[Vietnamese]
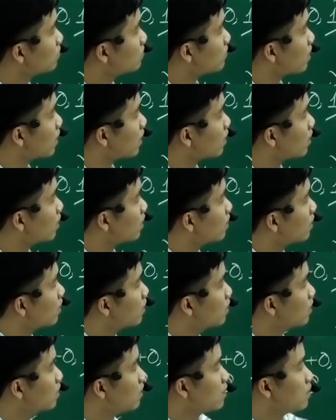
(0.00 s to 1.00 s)
bằng
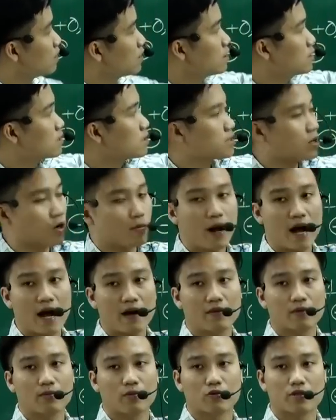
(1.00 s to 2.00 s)

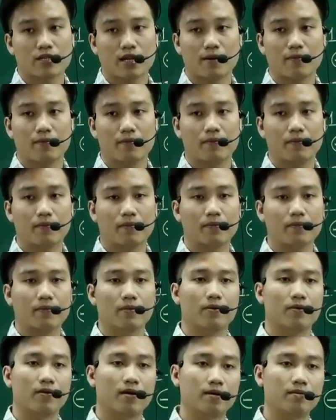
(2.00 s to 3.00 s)
63 phần 100,
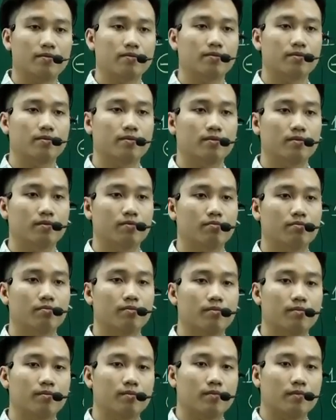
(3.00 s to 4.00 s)
đúng không?
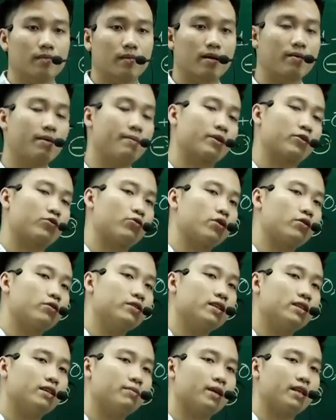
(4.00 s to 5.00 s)
Các bạn bắn cuối có
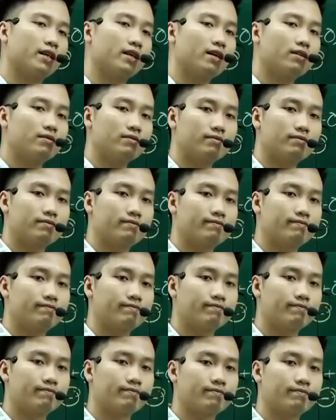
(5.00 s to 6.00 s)
nhìn thấy máy tính không?
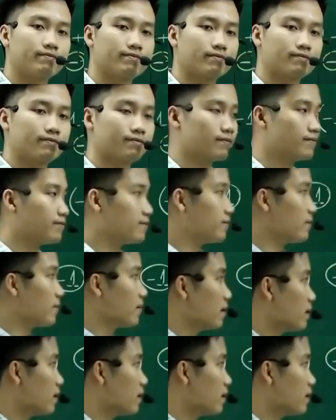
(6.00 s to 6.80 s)
Ừ.